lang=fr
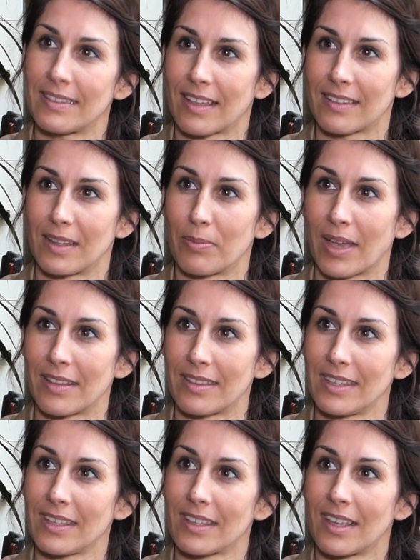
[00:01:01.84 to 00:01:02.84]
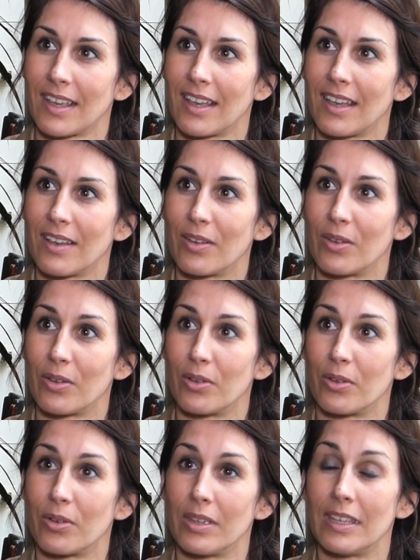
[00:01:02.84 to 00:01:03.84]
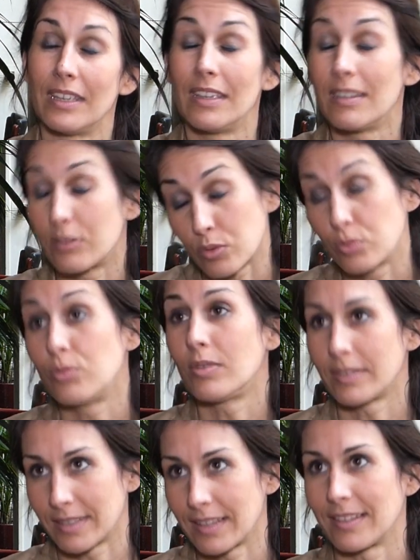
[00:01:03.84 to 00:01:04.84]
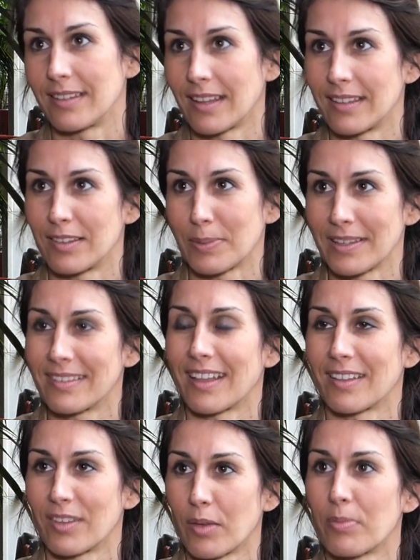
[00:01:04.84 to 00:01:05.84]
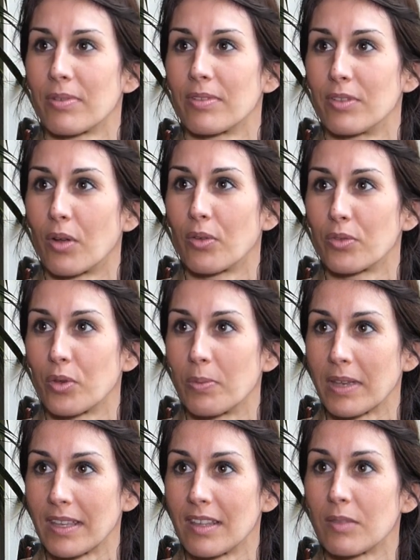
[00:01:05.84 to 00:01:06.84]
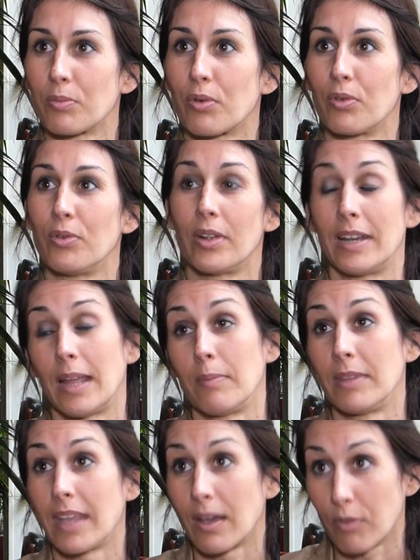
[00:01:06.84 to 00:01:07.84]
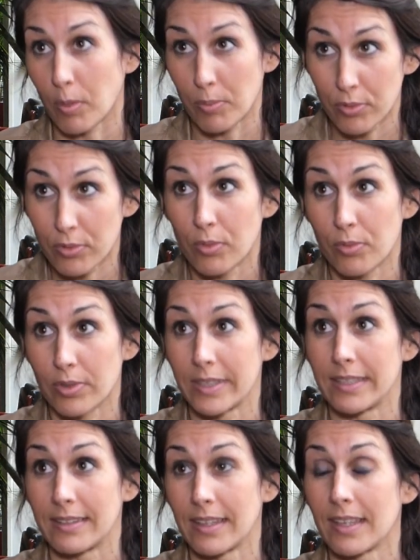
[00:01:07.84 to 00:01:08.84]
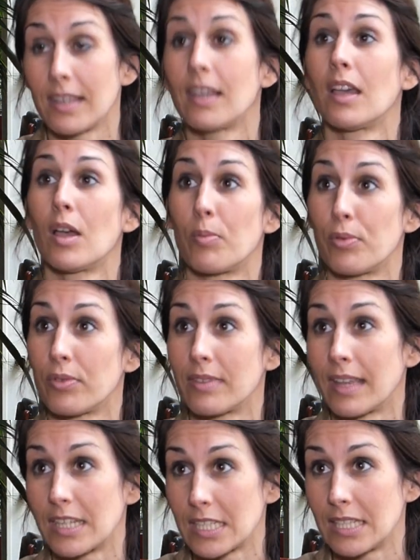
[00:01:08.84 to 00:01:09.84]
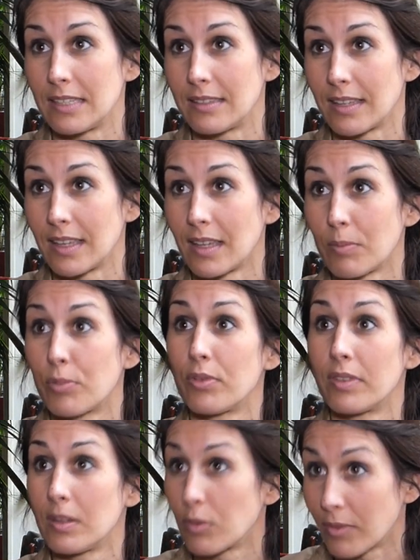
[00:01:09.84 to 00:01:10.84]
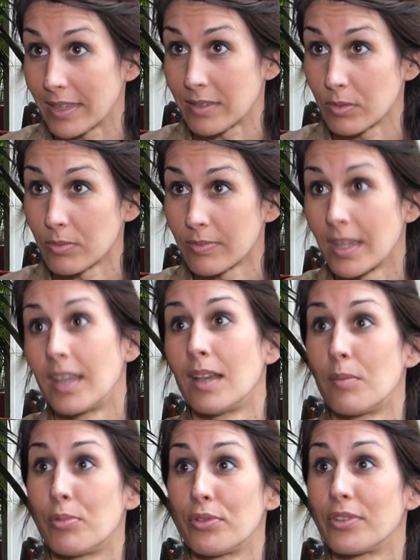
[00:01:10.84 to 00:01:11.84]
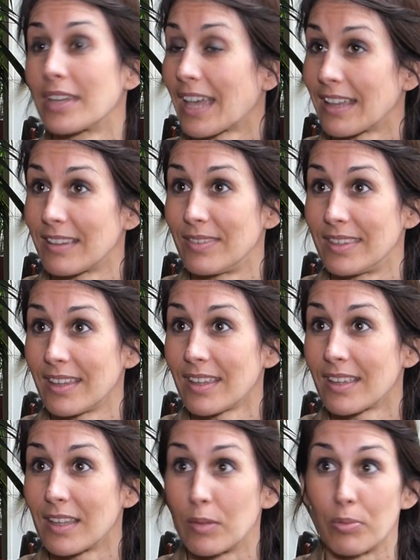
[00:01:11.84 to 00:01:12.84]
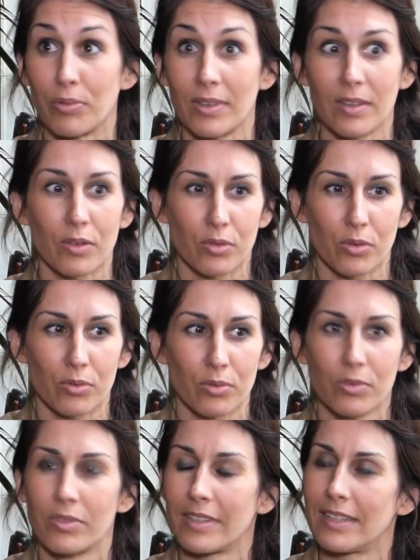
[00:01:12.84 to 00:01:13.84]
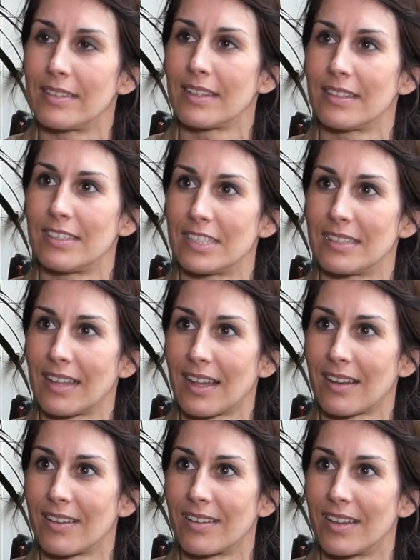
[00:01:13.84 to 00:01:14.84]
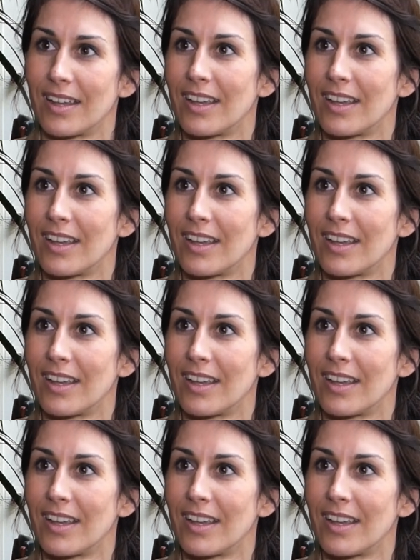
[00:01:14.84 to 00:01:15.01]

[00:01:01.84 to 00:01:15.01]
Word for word: certaines pratiques et, et, surtout cet état d'esprit start-up dans l'entreprise pour l'amener à avoir plus de fluidité, plus d'agilité, plus d'innovation plus de créativité et puis euh, surtout utiliser le digital euh,